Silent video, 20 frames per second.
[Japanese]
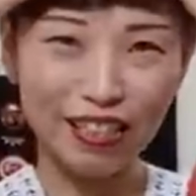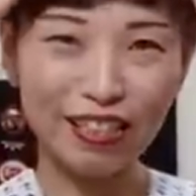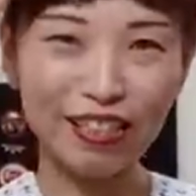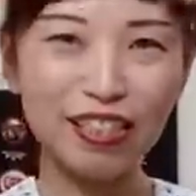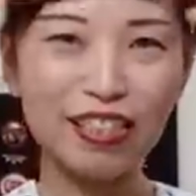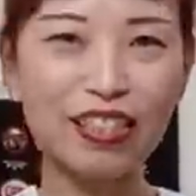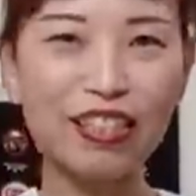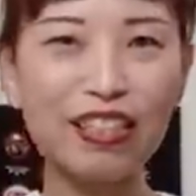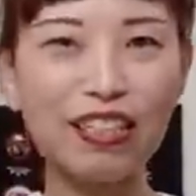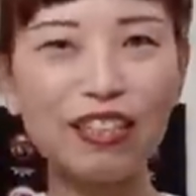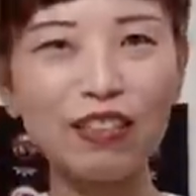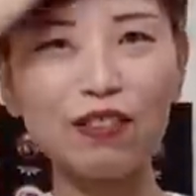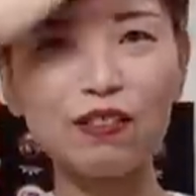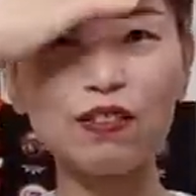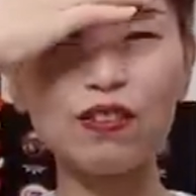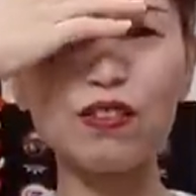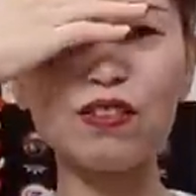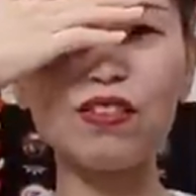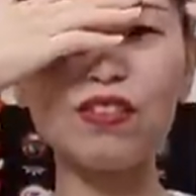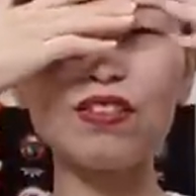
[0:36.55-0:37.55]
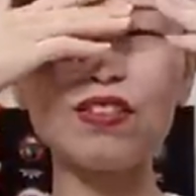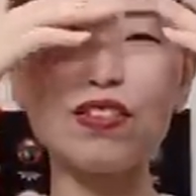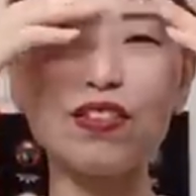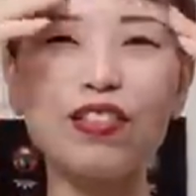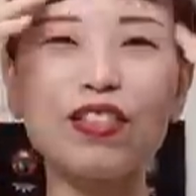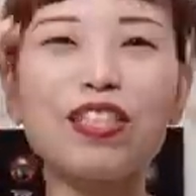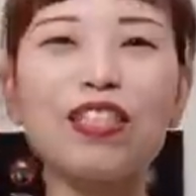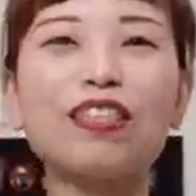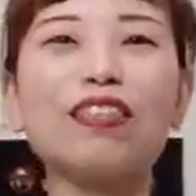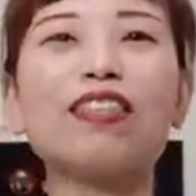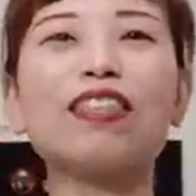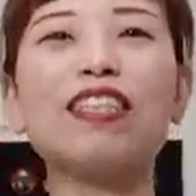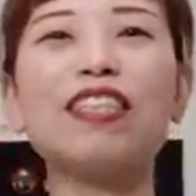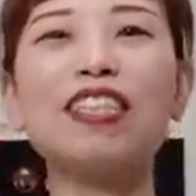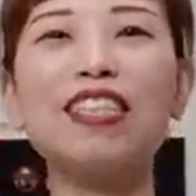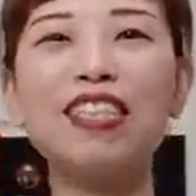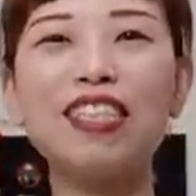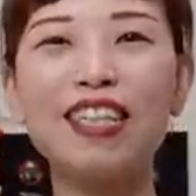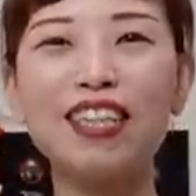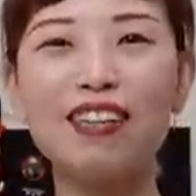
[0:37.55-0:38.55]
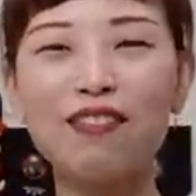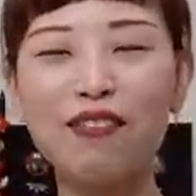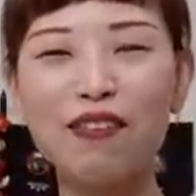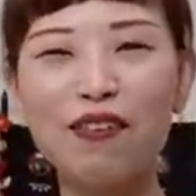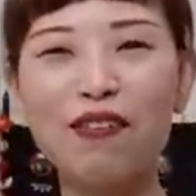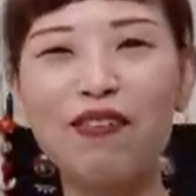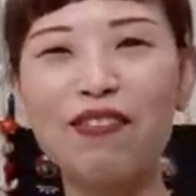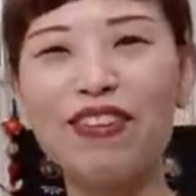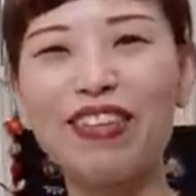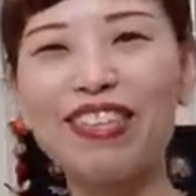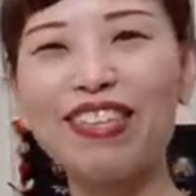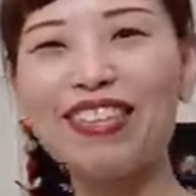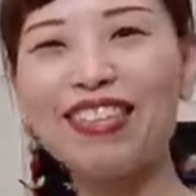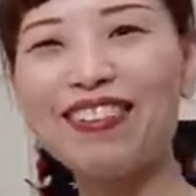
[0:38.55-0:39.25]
しっかりとくるんとしたくてしたらもうめっ